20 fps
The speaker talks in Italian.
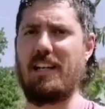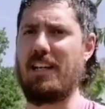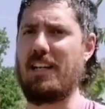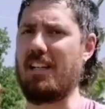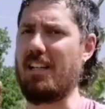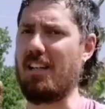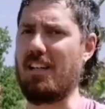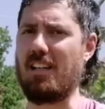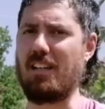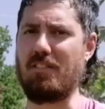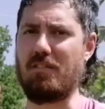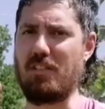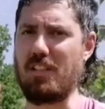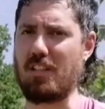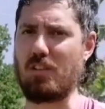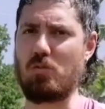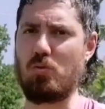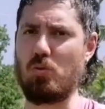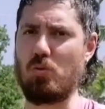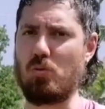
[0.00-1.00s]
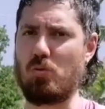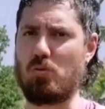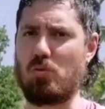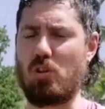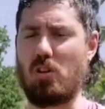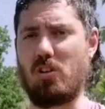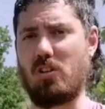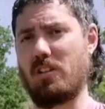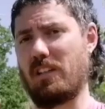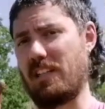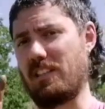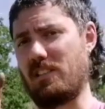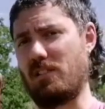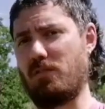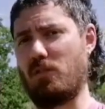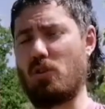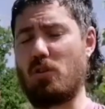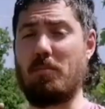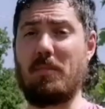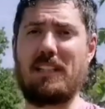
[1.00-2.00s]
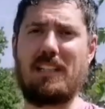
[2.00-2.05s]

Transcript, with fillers: il virgulto che si forma